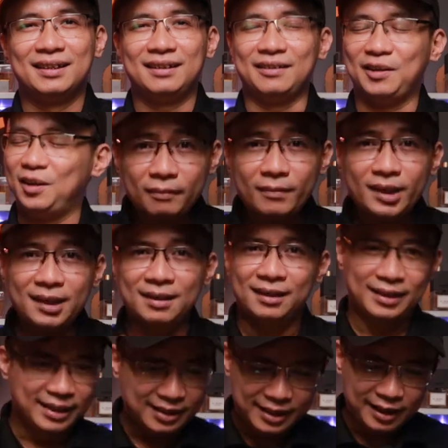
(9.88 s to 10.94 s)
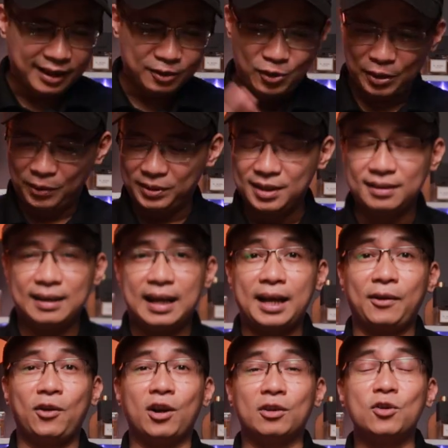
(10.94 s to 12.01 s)
Đó, đấy là cái chuyện của tương
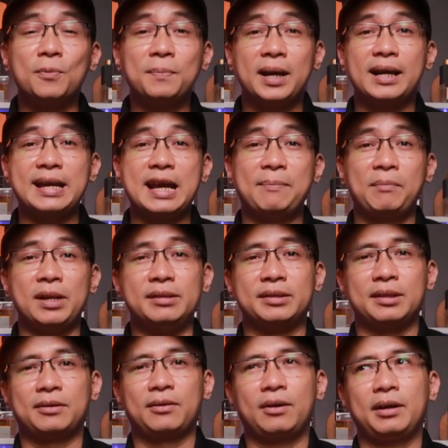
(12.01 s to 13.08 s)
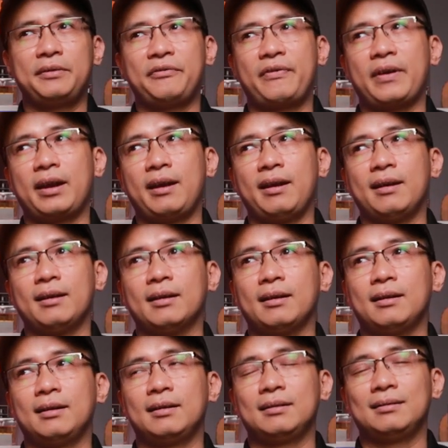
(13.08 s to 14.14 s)
lai. Còn hôm nay anh em mình sẽ nói về
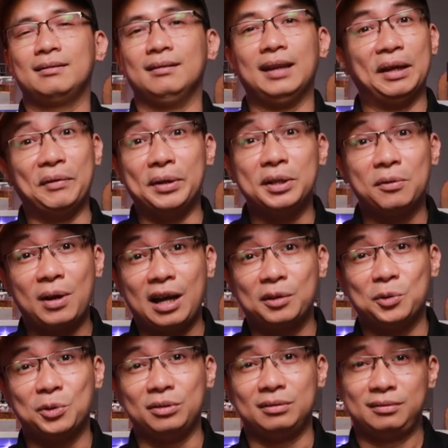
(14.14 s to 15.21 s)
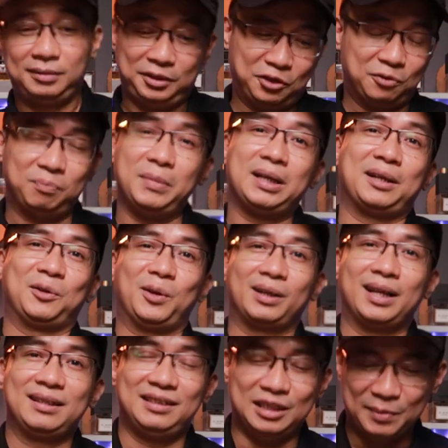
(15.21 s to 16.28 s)
uh, lại về nước hoa thôi, chứ còn biết cái nói
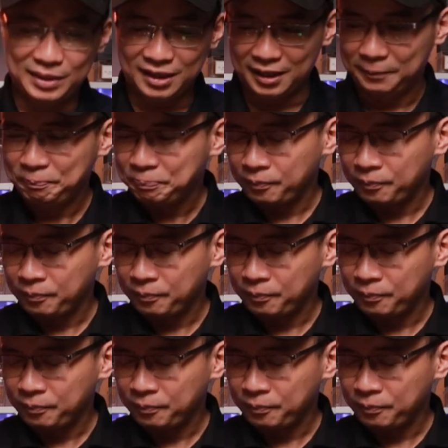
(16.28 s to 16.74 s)
đếch gì bây giờ.